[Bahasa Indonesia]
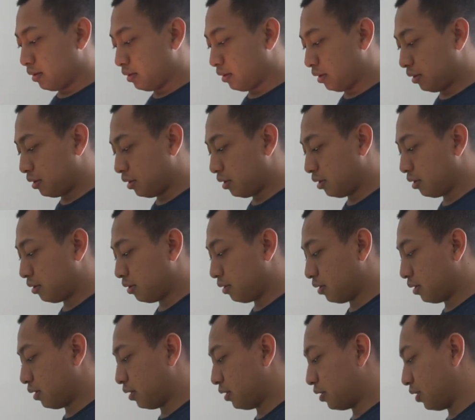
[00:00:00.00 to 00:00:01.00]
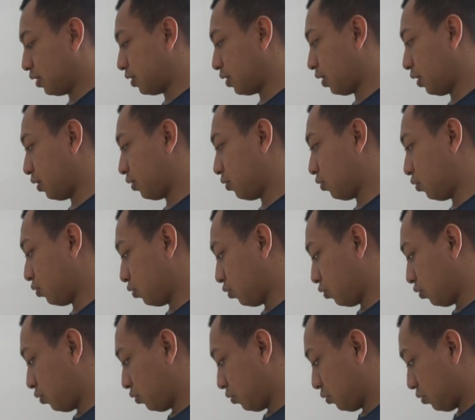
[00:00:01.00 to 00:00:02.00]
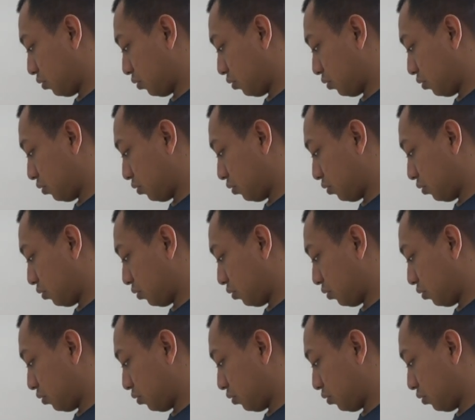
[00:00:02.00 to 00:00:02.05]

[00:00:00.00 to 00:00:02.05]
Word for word: jadi uh, istri saya itu